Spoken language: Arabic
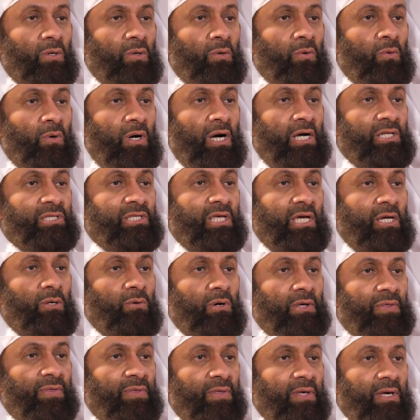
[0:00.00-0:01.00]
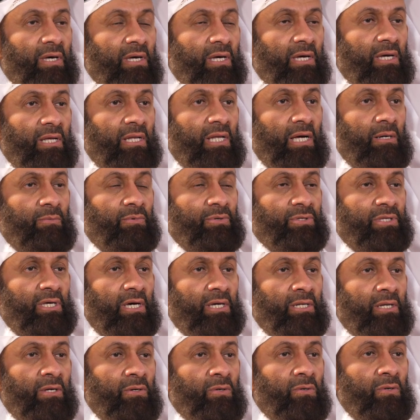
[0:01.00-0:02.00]
وحتى يوثق لابد
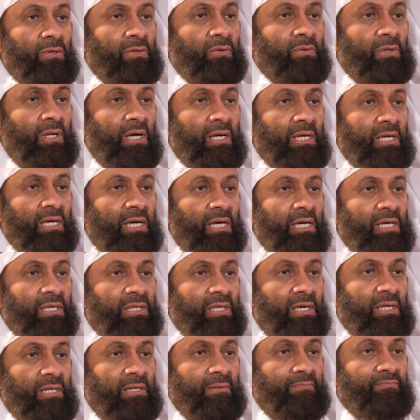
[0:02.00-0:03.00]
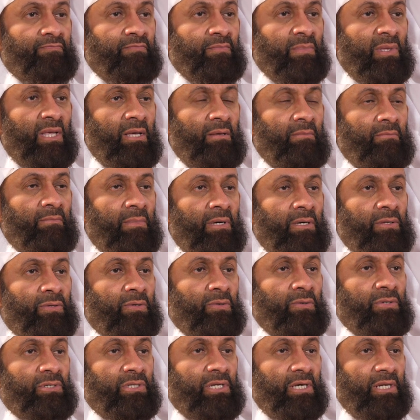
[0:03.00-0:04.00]
ان يكون هناك ايضا
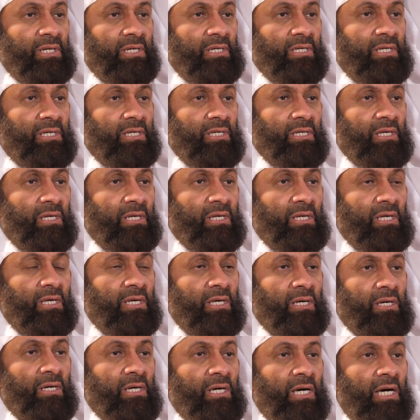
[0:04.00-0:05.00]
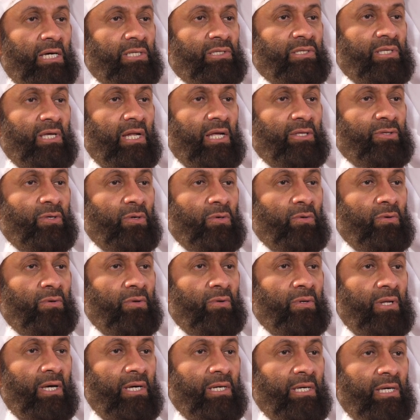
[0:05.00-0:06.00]
ماذون شرعي حتى لا تكون
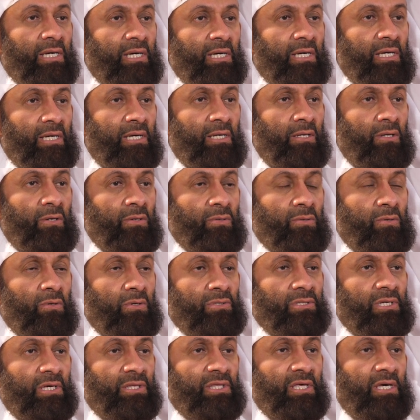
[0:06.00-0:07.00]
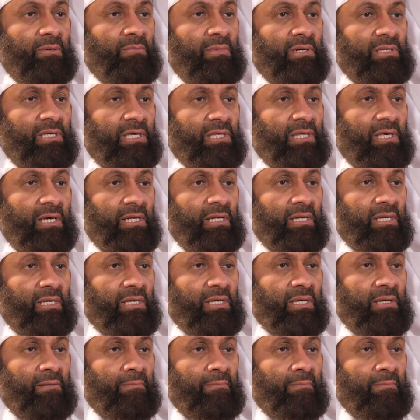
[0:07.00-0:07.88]
هناك الحقوق تضيع بعد ذلك